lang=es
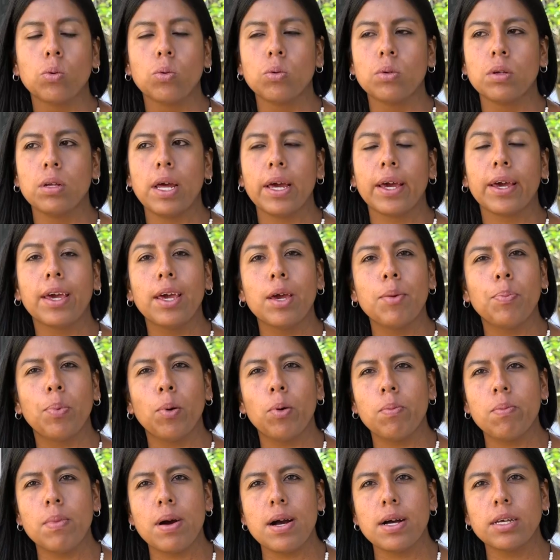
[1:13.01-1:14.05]
un
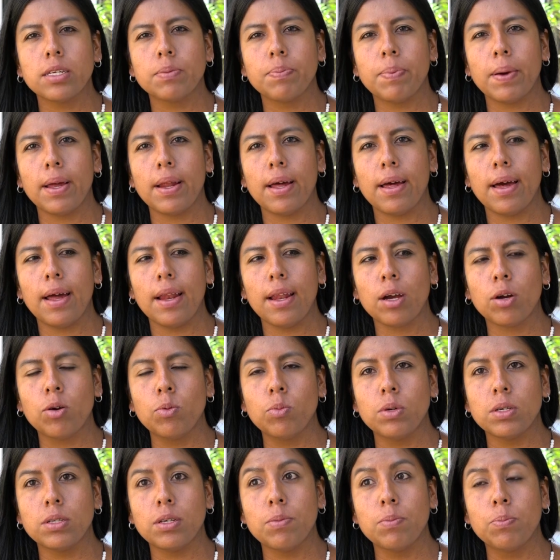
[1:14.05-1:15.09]
equipo más para darle
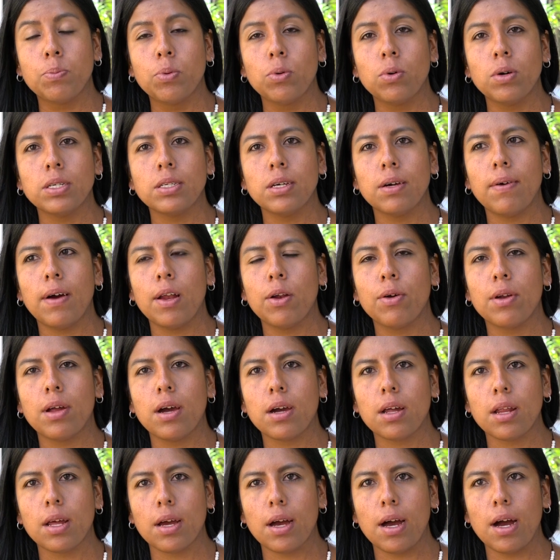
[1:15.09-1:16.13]
como ese empuje, ese valor
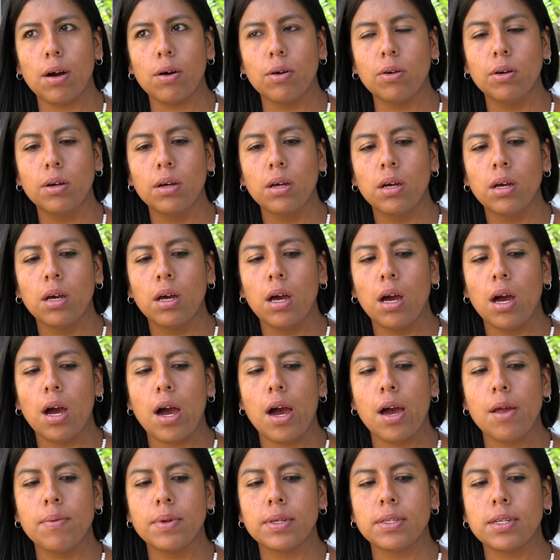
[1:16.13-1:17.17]
agregado
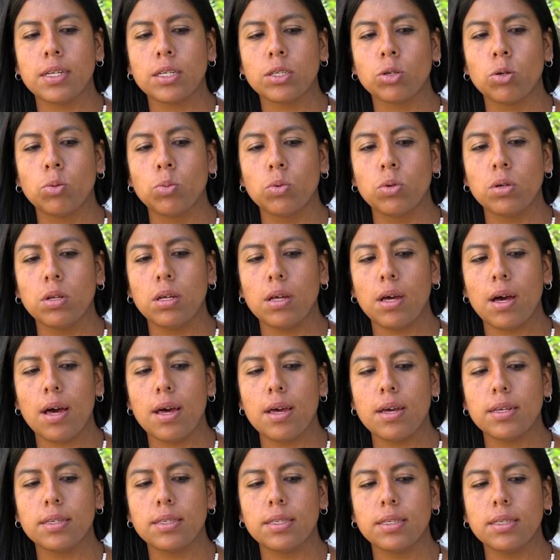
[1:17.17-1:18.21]
a nuestras
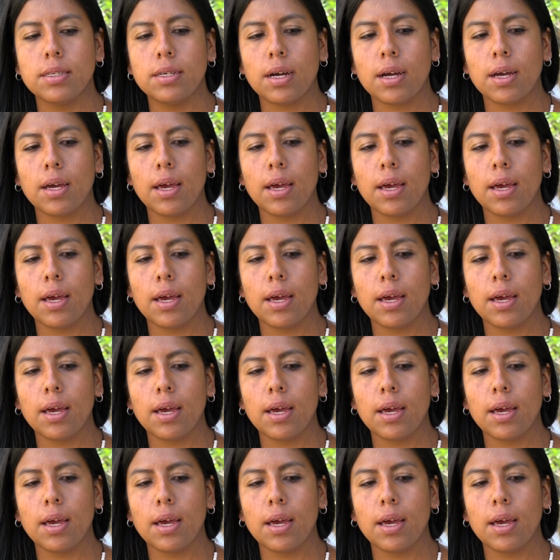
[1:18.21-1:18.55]
comunidades, ya